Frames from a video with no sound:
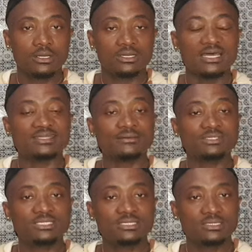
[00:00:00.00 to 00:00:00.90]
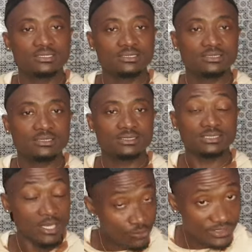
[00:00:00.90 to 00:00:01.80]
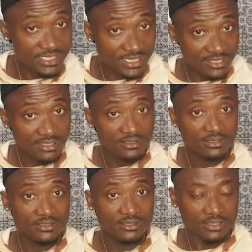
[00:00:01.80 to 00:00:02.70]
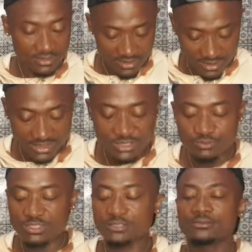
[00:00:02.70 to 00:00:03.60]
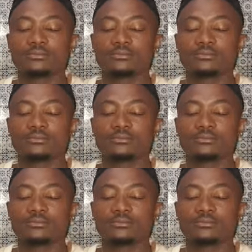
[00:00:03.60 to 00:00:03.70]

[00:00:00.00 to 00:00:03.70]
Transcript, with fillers: La dame dit, c'est lui qui est là, là. Il dit oui.